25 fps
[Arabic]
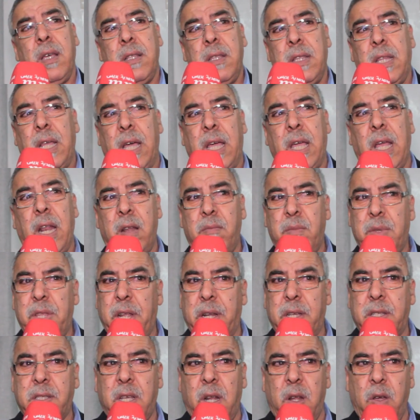داخل
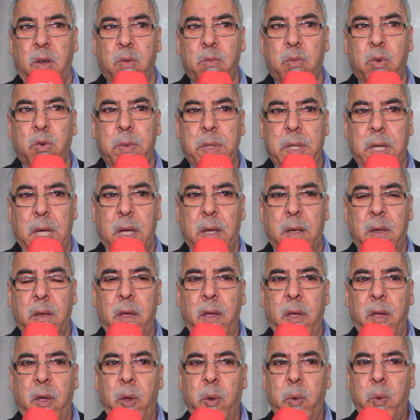المدرسة العمومية
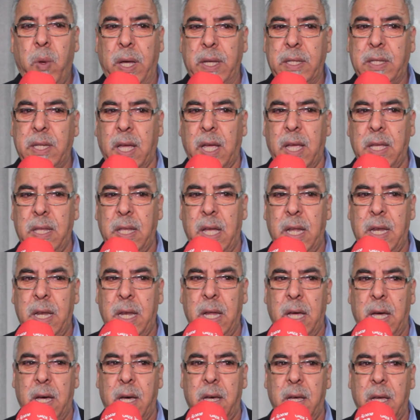واعتقد
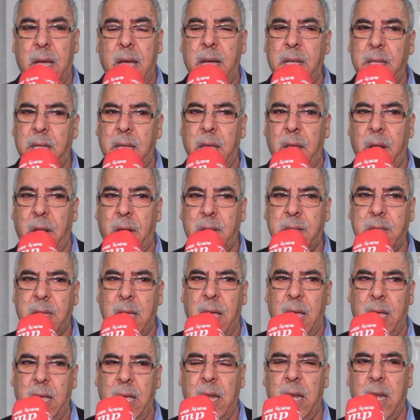ان هذه
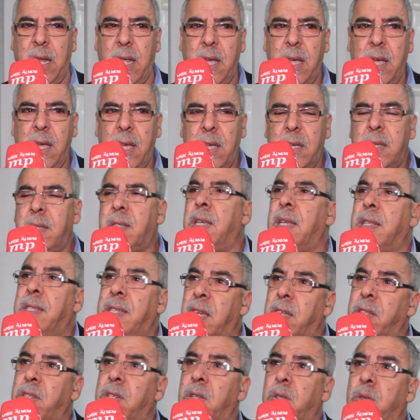الرسائل
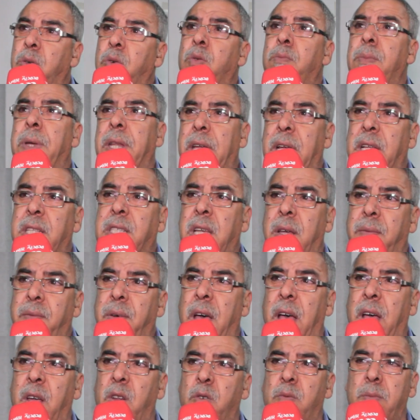ستجد من
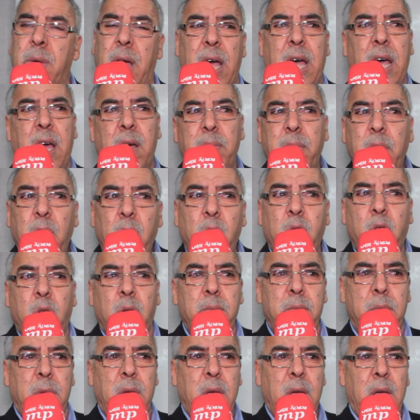يتفاعل معها
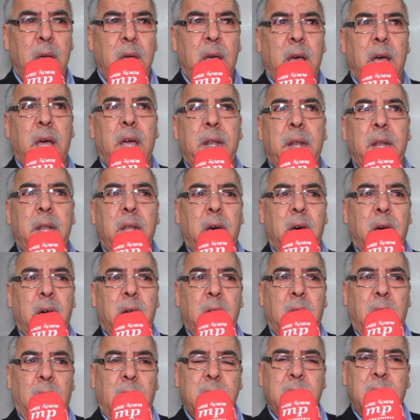بحكم ان
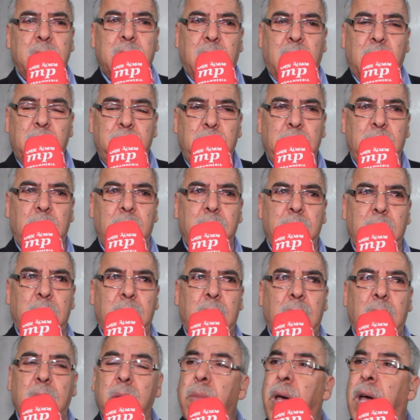عدد كبير من
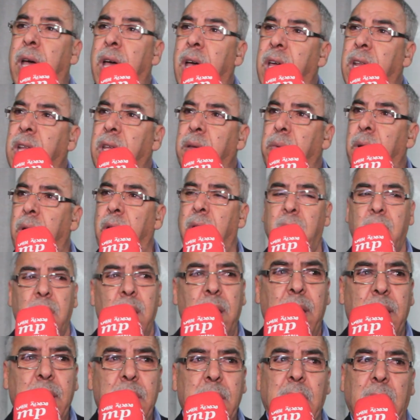المغاربه
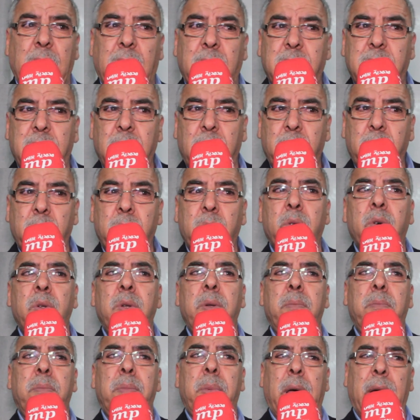
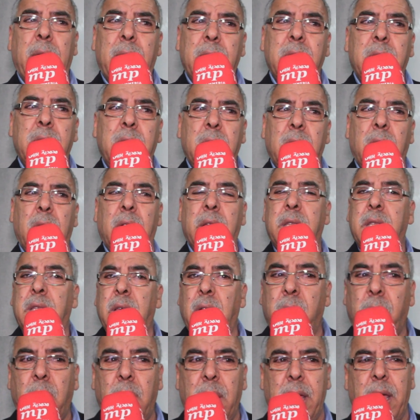يكتوون بهذه
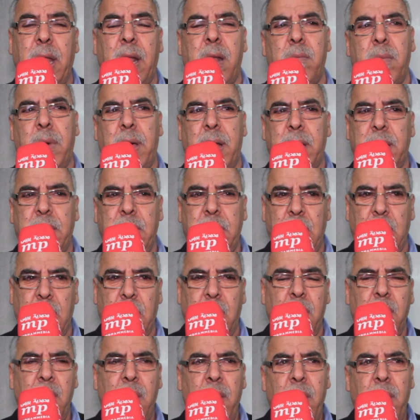الظواهر المرضيه